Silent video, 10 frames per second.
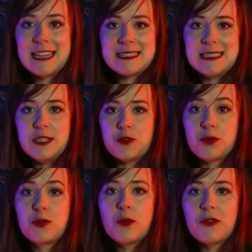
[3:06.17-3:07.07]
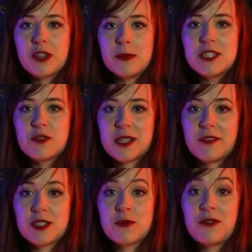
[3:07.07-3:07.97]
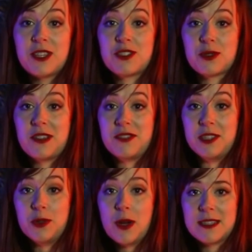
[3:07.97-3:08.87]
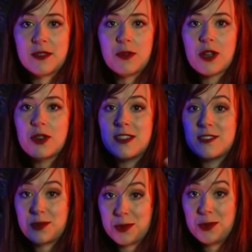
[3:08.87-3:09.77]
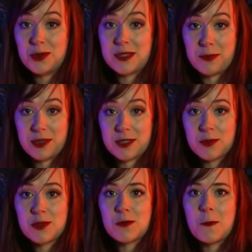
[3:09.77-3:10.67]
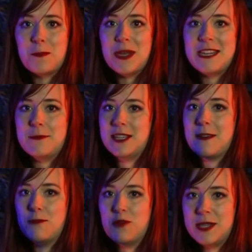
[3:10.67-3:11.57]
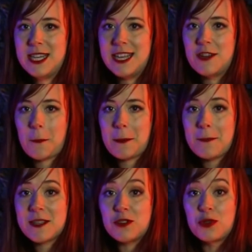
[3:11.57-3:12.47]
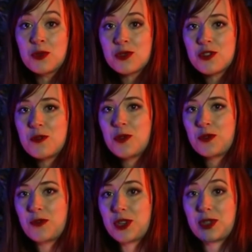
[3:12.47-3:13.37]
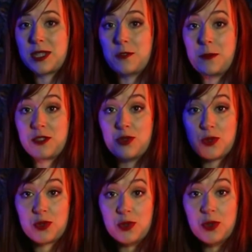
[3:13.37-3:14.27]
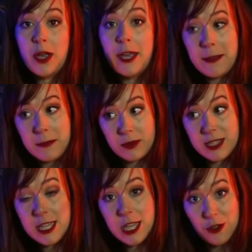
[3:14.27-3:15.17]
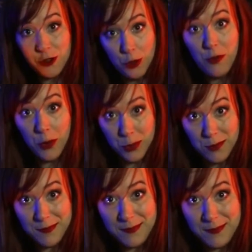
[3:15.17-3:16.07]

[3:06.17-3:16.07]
Ainsi, ils ont pu confirmer des observations faites sur la vidéo, à savoir que les yeux de ces poissons sont bel et bien mobiles et leur permettent non seulement de voir ce qui se passe juste au-dessus d'eux, mais aussi devant eux.